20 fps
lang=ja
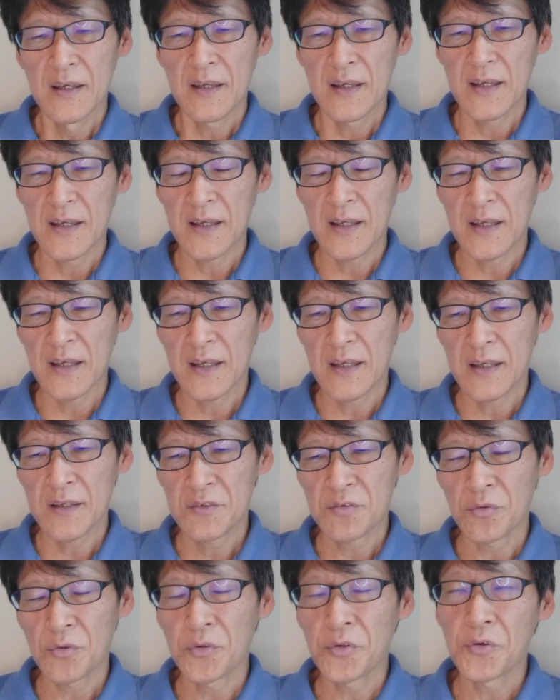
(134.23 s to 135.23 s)

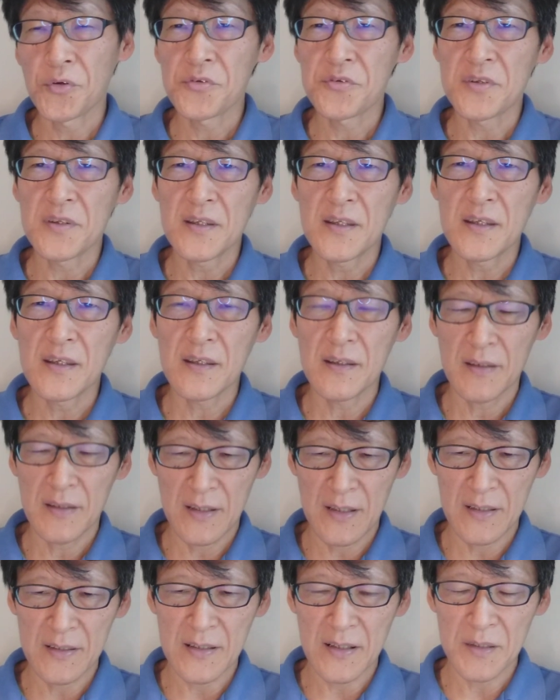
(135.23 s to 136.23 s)
えー、総領事に、
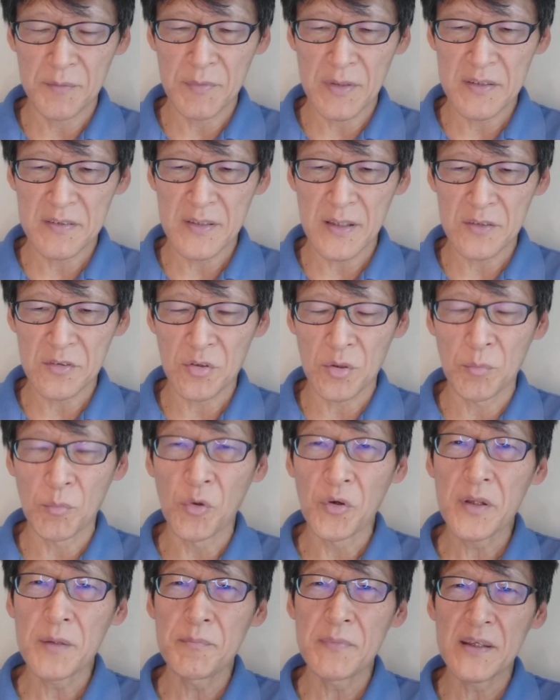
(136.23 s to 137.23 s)
えなりました、その
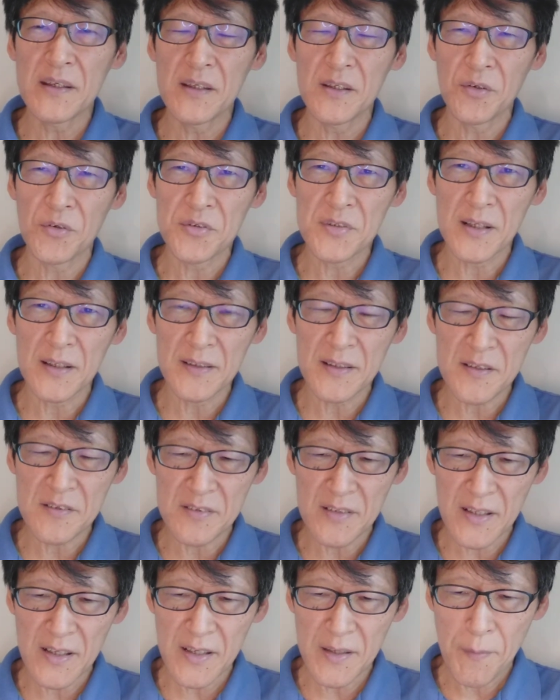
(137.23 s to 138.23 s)
森幹夫さんで
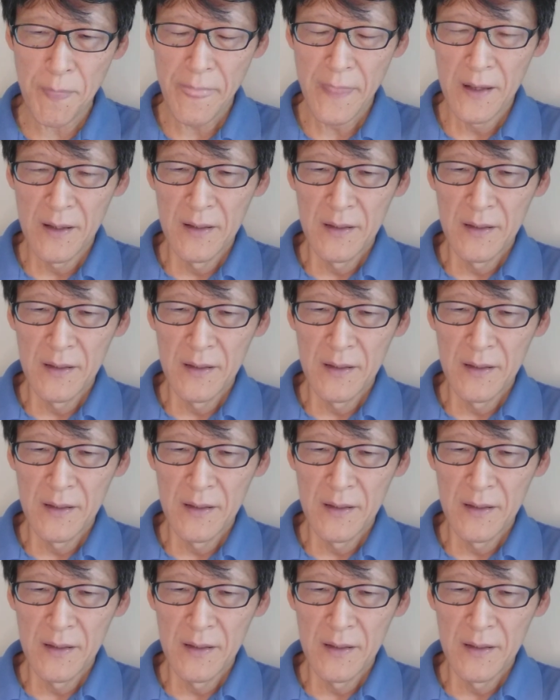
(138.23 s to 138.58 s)
すね。